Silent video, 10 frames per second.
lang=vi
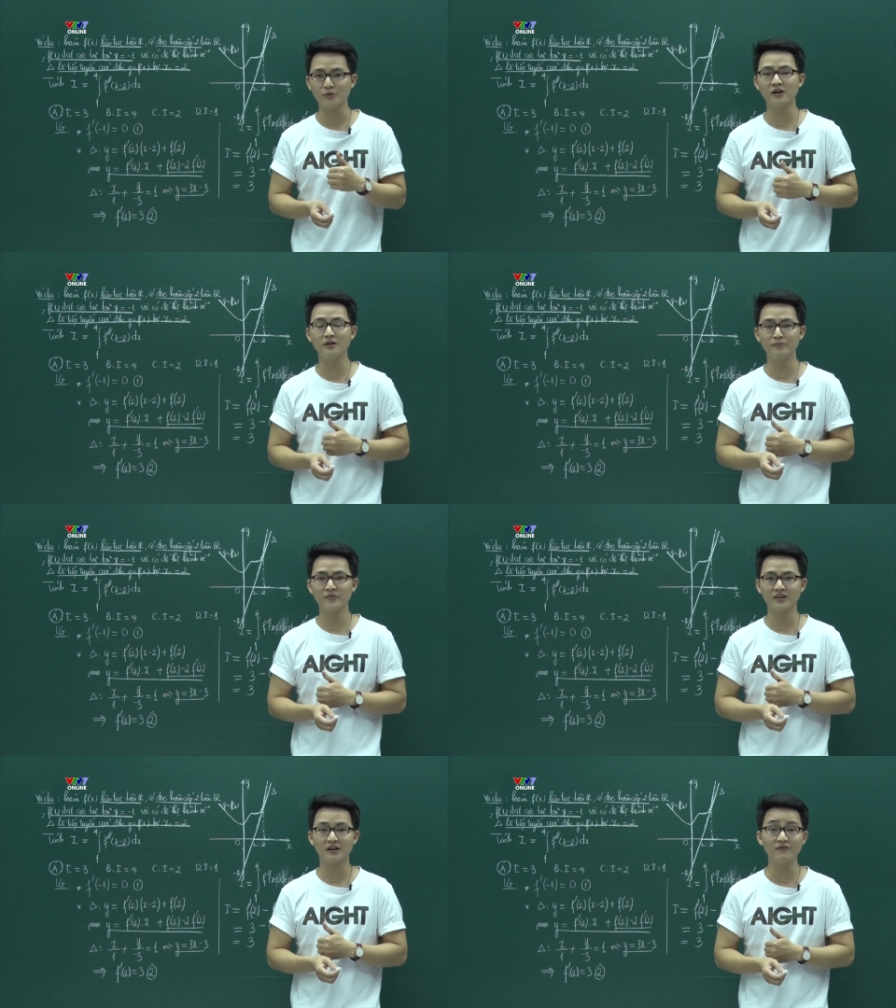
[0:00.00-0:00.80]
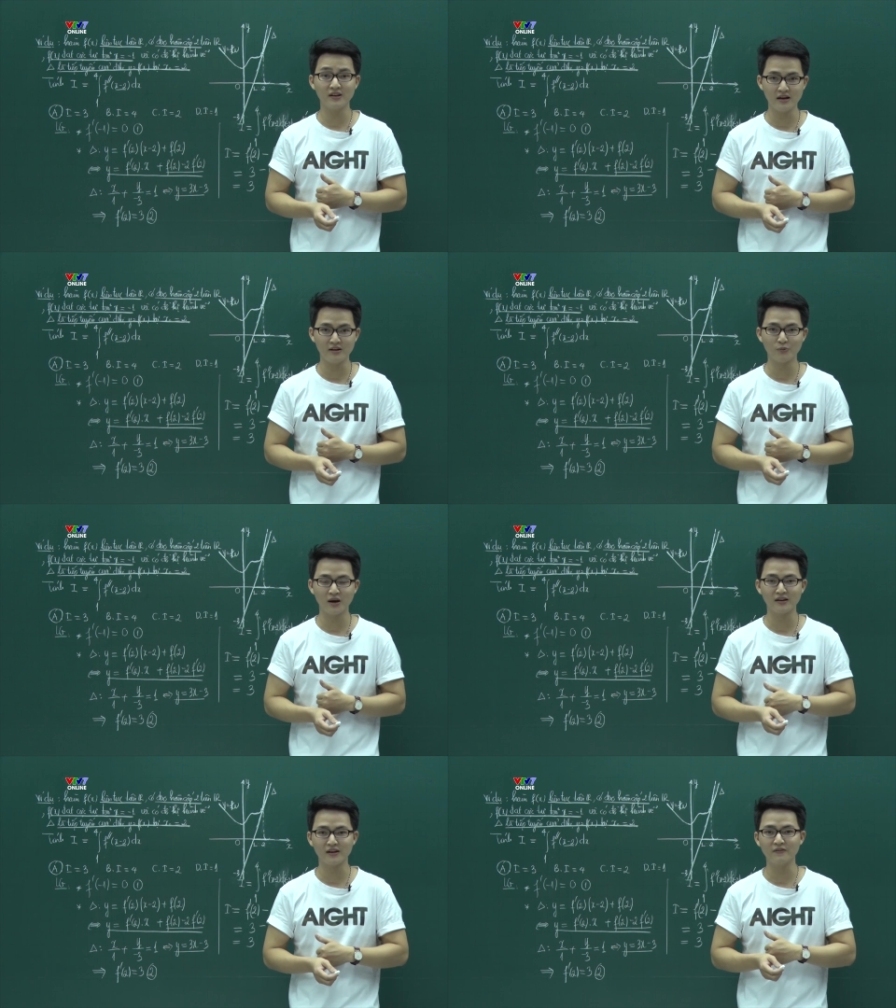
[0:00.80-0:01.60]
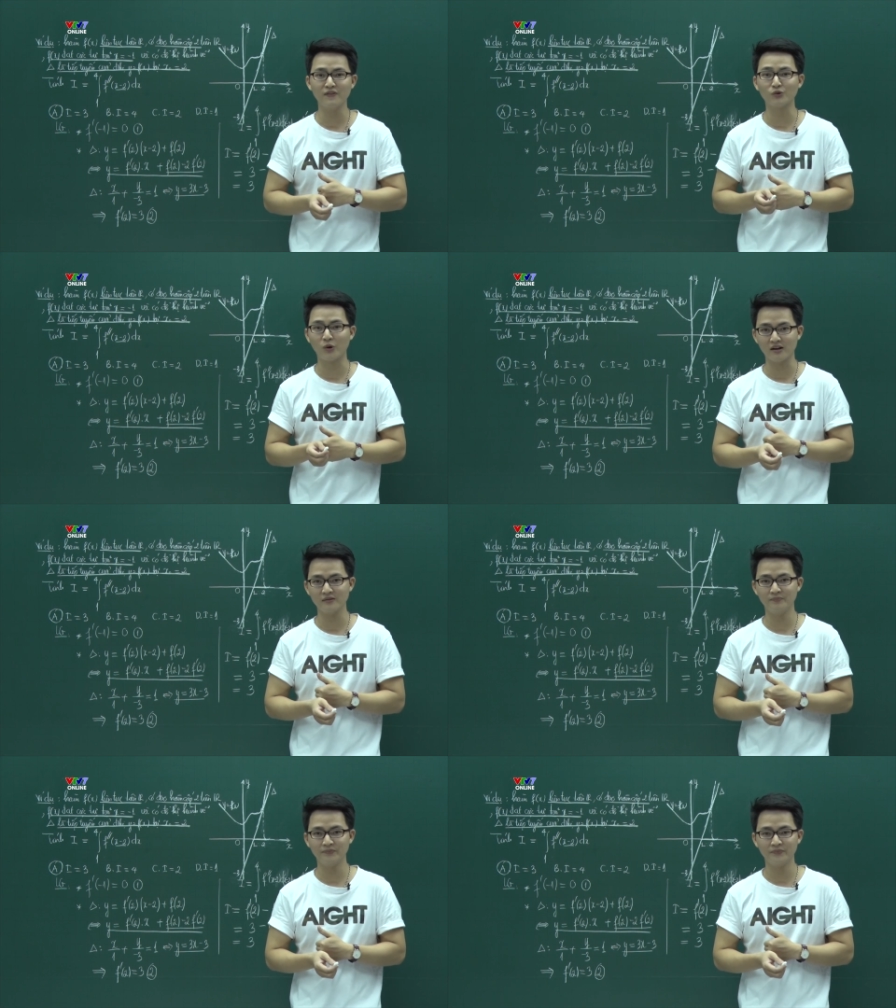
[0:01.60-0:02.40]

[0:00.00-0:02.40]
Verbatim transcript: hiểu được hơn về các vấn đề liên quan đến cái phần toán.